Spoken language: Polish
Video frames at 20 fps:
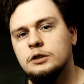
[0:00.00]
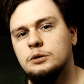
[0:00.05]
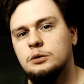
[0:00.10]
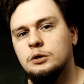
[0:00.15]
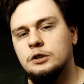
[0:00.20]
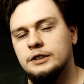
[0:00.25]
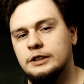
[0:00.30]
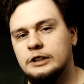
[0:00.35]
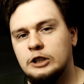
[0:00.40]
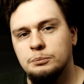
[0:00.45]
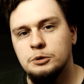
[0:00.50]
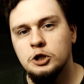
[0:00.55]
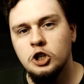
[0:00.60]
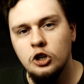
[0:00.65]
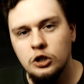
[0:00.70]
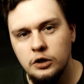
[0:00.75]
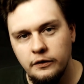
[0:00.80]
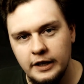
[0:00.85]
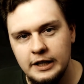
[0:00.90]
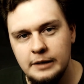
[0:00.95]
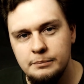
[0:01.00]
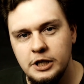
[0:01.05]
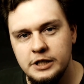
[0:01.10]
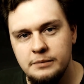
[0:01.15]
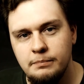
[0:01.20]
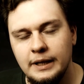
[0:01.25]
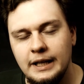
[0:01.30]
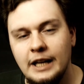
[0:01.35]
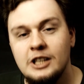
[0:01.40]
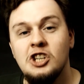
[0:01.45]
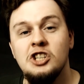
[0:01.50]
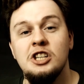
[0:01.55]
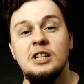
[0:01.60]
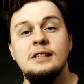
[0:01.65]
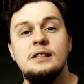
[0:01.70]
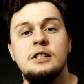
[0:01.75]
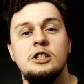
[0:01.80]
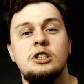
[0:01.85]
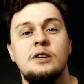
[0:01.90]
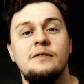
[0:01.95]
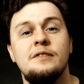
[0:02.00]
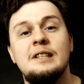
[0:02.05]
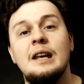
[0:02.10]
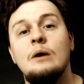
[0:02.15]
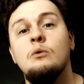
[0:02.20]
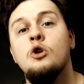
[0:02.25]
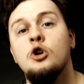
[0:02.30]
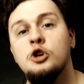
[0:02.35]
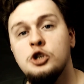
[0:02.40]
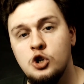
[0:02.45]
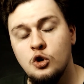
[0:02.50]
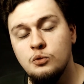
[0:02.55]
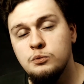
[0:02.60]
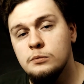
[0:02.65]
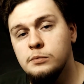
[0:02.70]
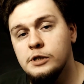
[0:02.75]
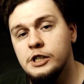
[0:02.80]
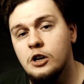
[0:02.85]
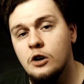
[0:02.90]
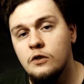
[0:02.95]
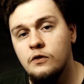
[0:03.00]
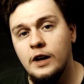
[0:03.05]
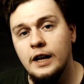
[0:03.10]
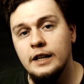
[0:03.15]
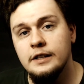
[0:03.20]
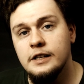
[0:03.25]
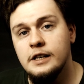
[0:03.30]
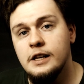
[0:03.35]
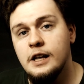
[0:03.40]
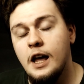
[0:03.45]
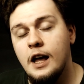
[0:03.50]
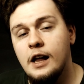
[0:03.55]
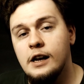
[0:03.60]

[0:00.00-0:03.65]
który został przygotowany przez badaczy, nie jest jeszcze w całości opublikowany,